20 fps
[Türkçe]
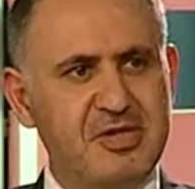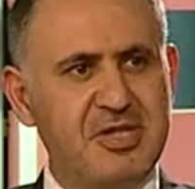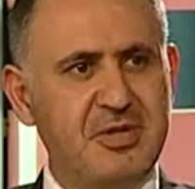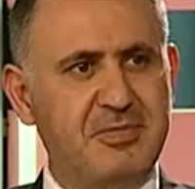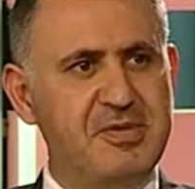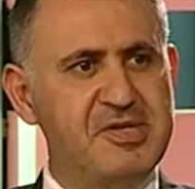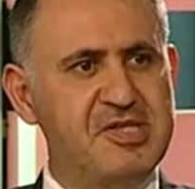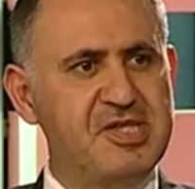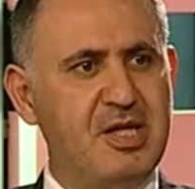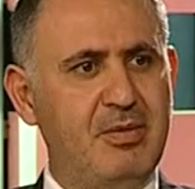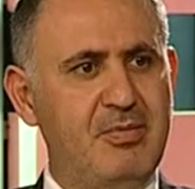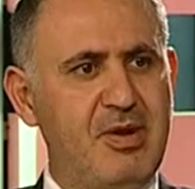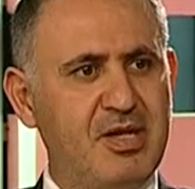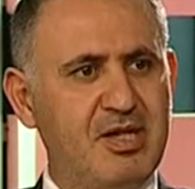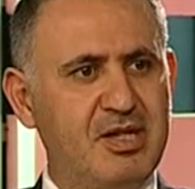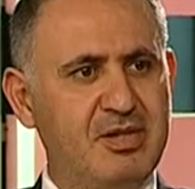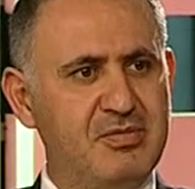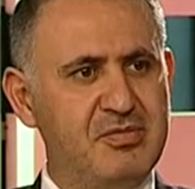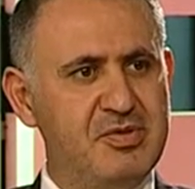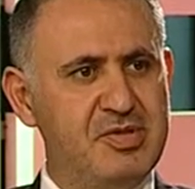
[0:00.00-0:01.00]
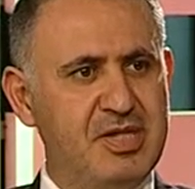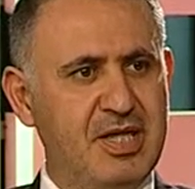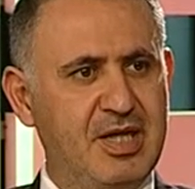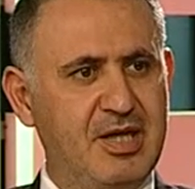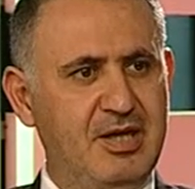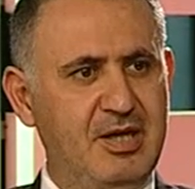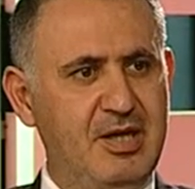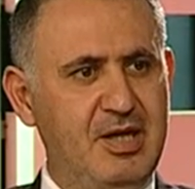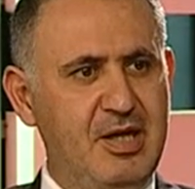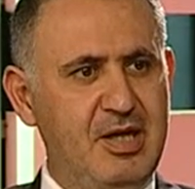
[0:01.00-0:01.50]
cephesine baktığımızda
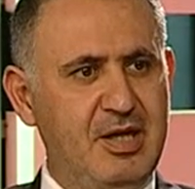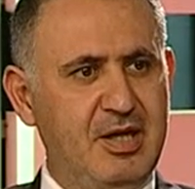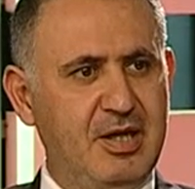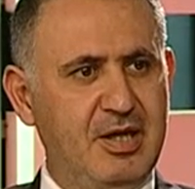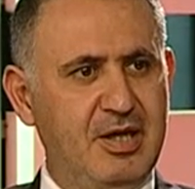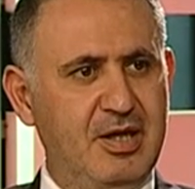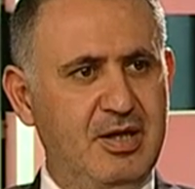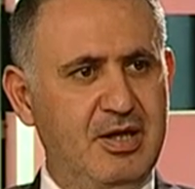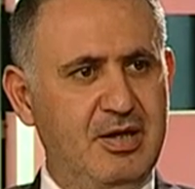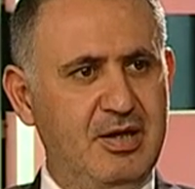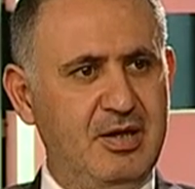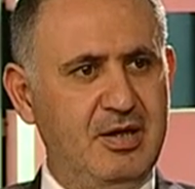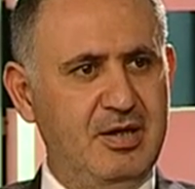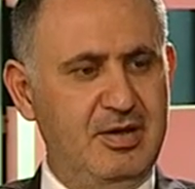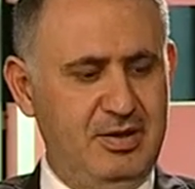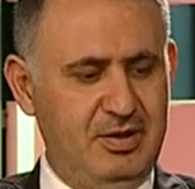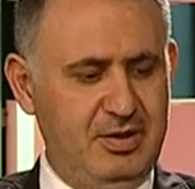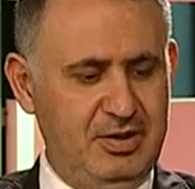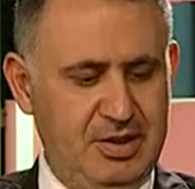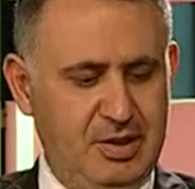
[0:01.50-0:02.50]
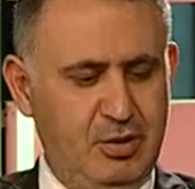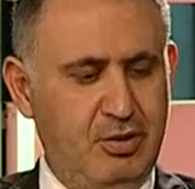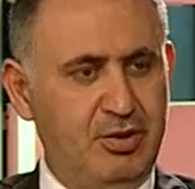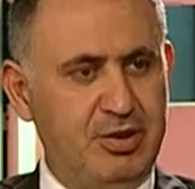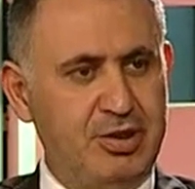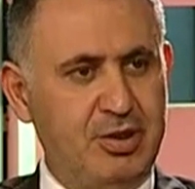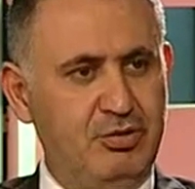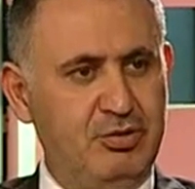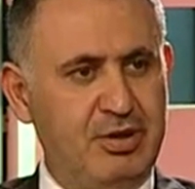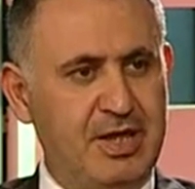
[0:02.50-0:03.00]
ee, yine
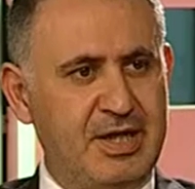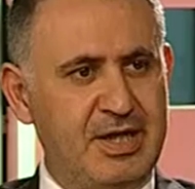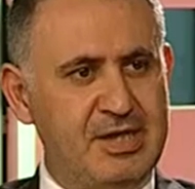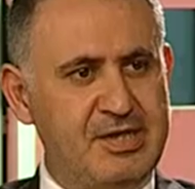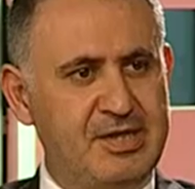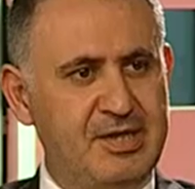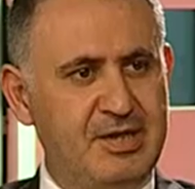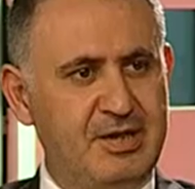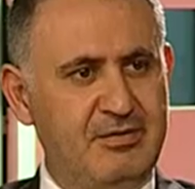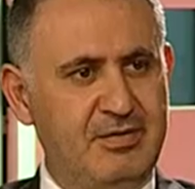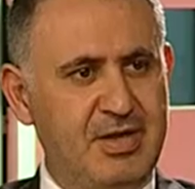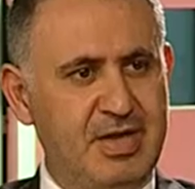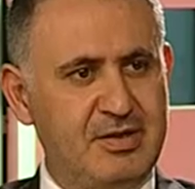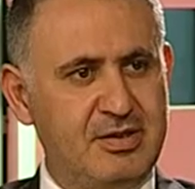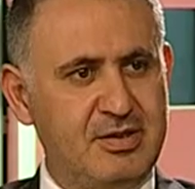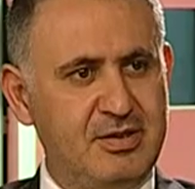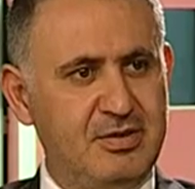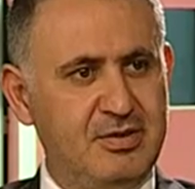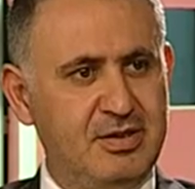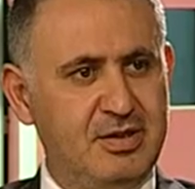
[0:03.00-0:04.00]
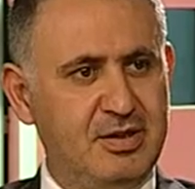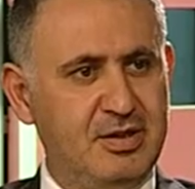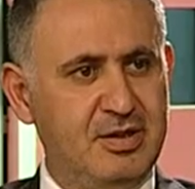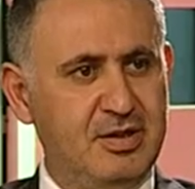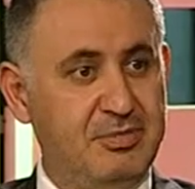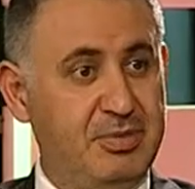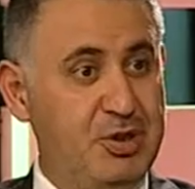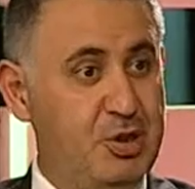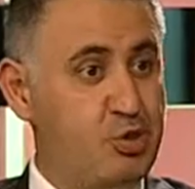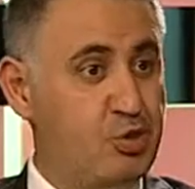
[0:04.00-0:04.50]
orada Yunan askeri var.
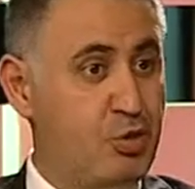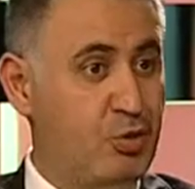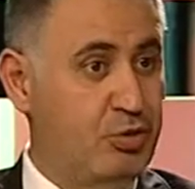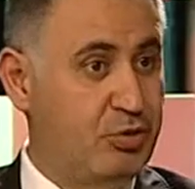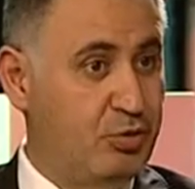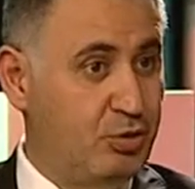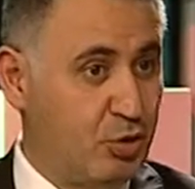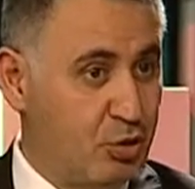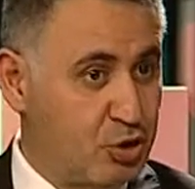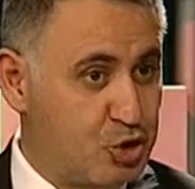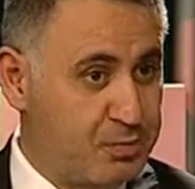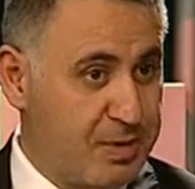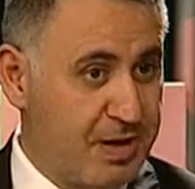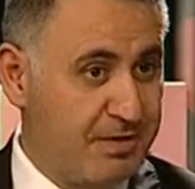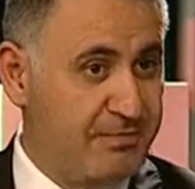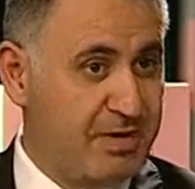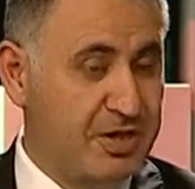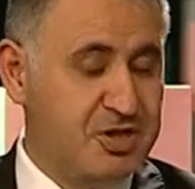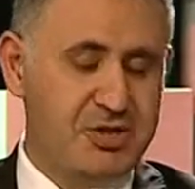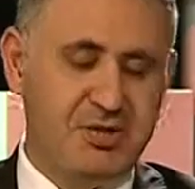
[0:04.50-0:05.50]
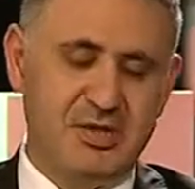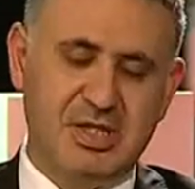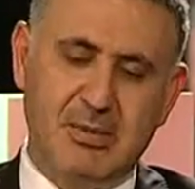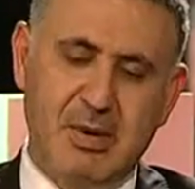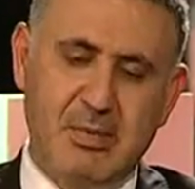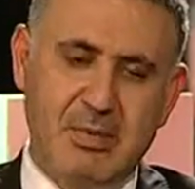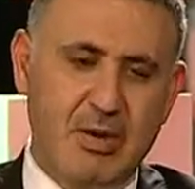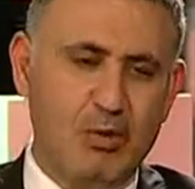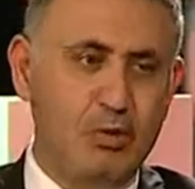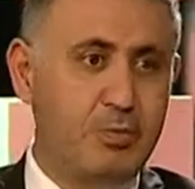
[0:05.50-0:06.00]
Ee, Birçok göçmen var. Şimdi
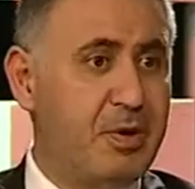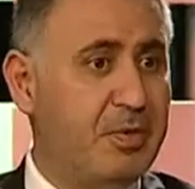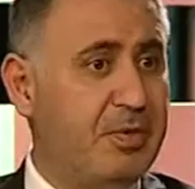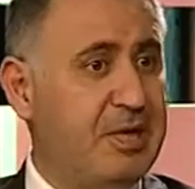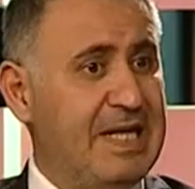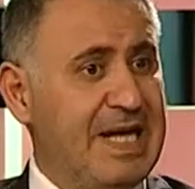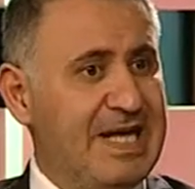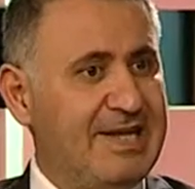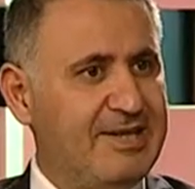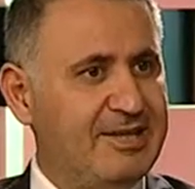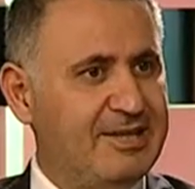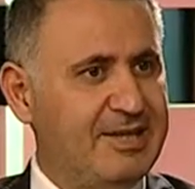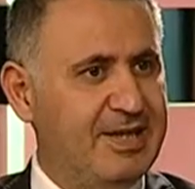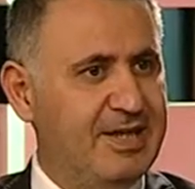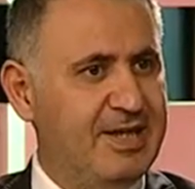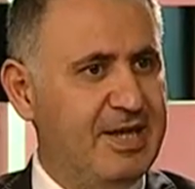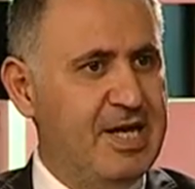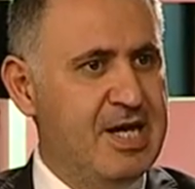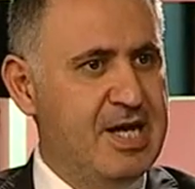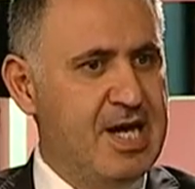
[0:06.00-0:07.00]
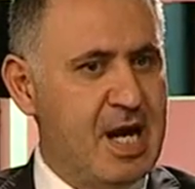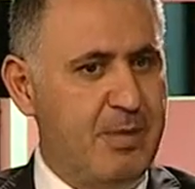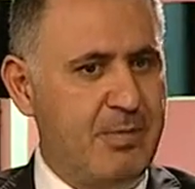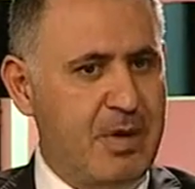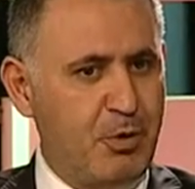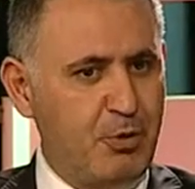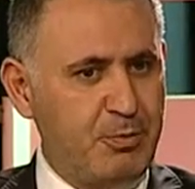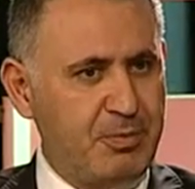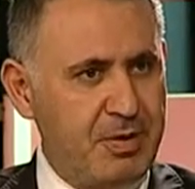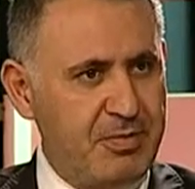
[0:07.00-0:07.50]
tamam Avrupa Birliği'ne girdi. Ama
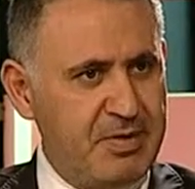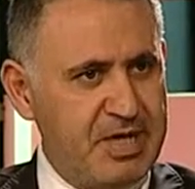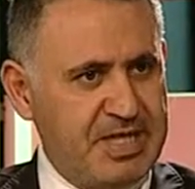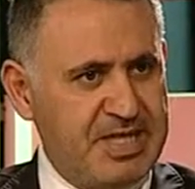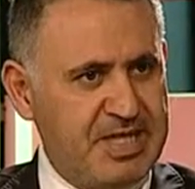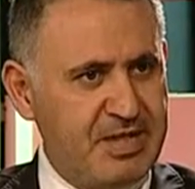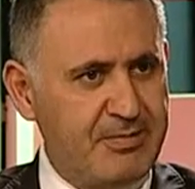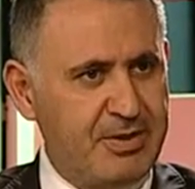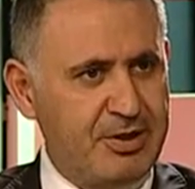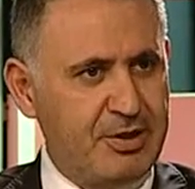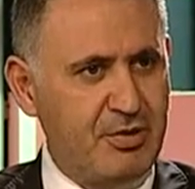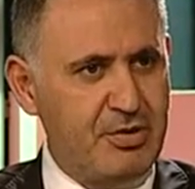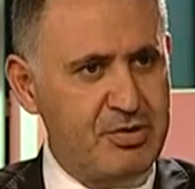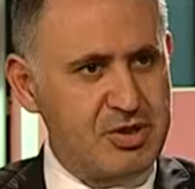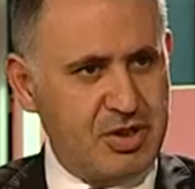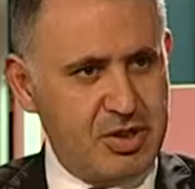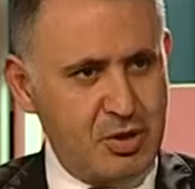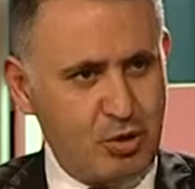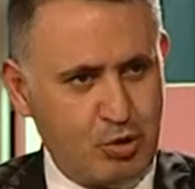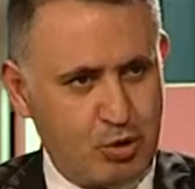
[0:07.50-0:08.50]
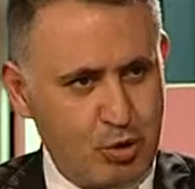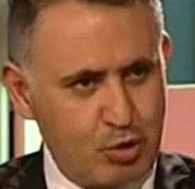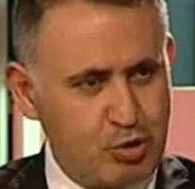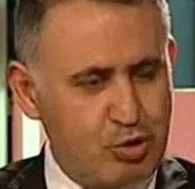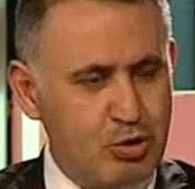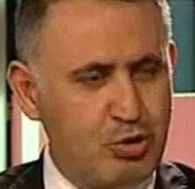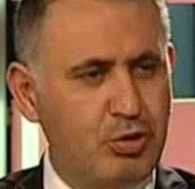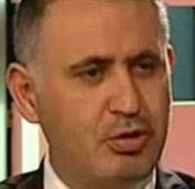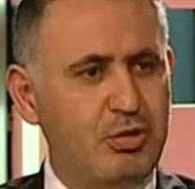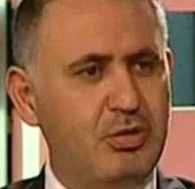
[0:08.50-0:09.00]
Avrupa Birliği girmeden önceki
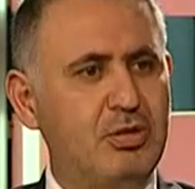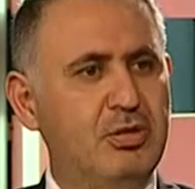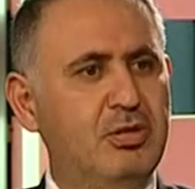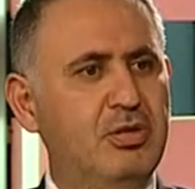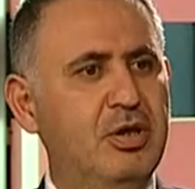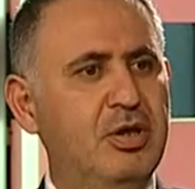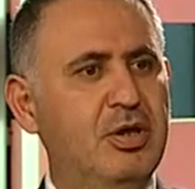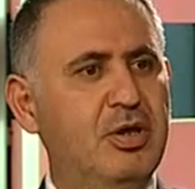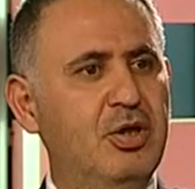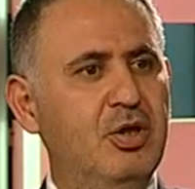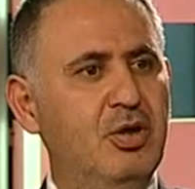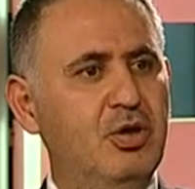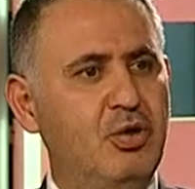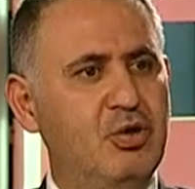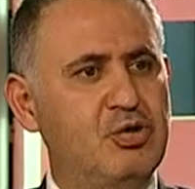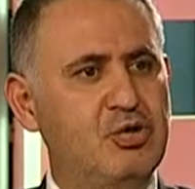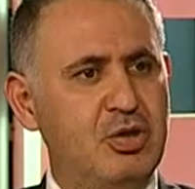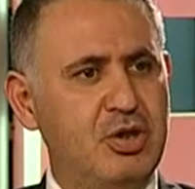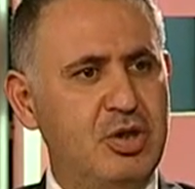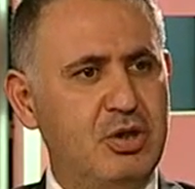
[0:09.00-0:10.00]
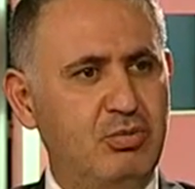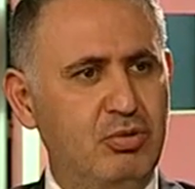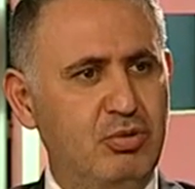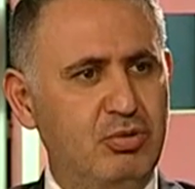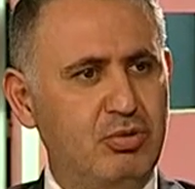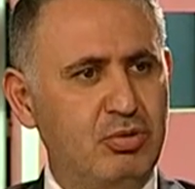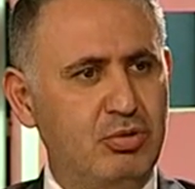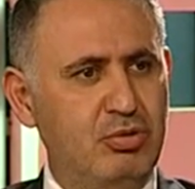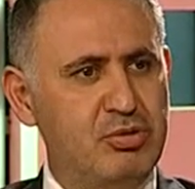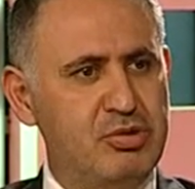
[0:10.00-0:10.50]
göçü e, göz önünde
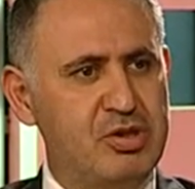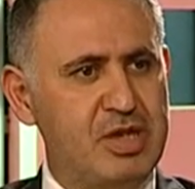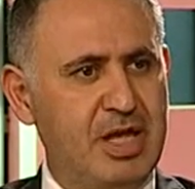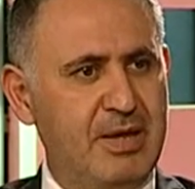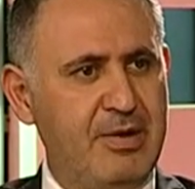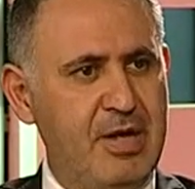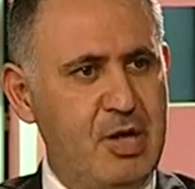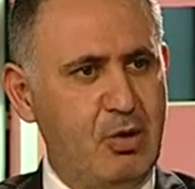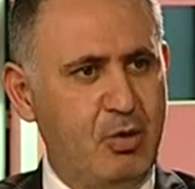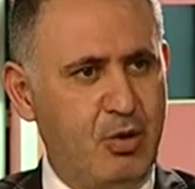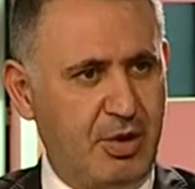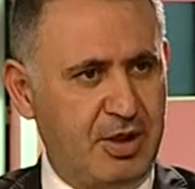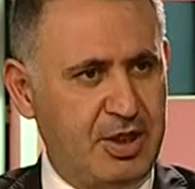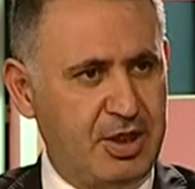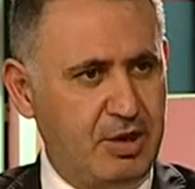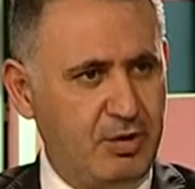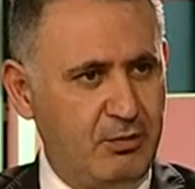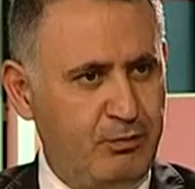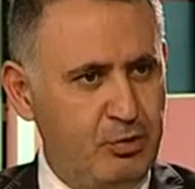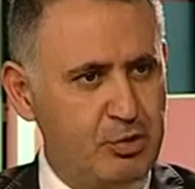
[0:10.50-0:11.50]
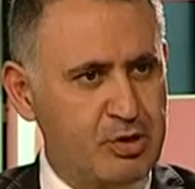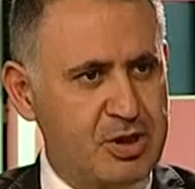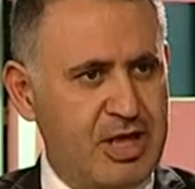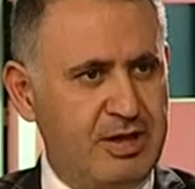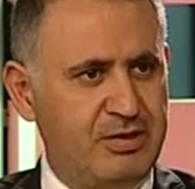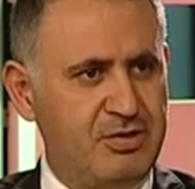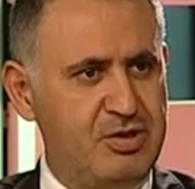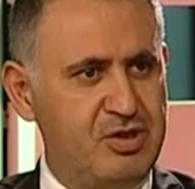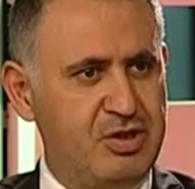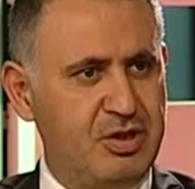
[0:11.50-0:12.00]
bulundurulursa oradaki nüfus
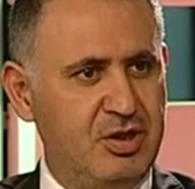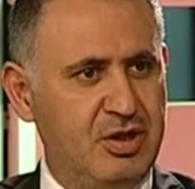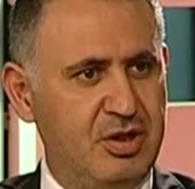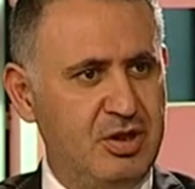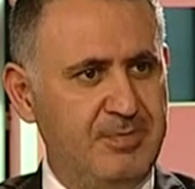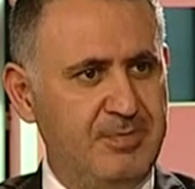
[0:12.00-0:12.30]
artışını